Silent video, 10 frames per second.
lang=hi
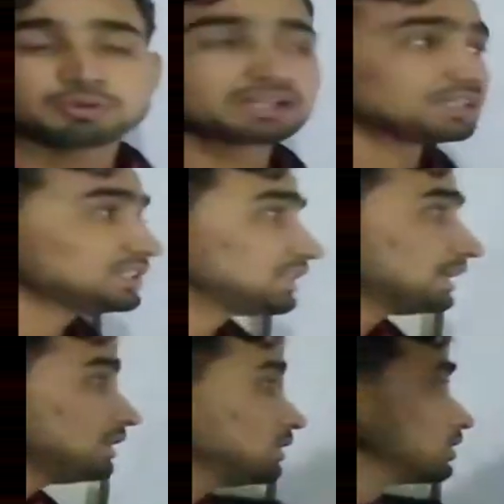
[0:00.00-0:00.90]
प्रॉपर्टीज़
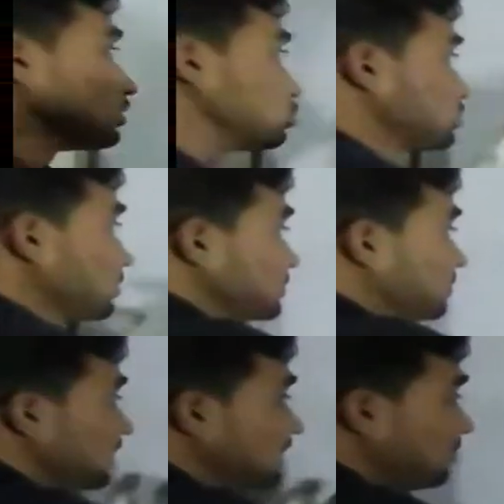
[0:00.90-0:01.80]
है तो सबसे
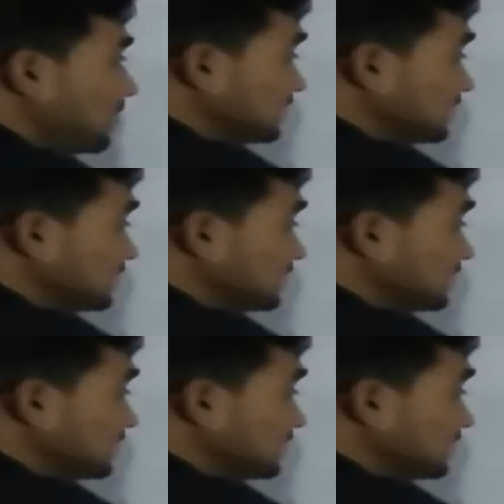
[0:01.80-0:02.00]
पहले हम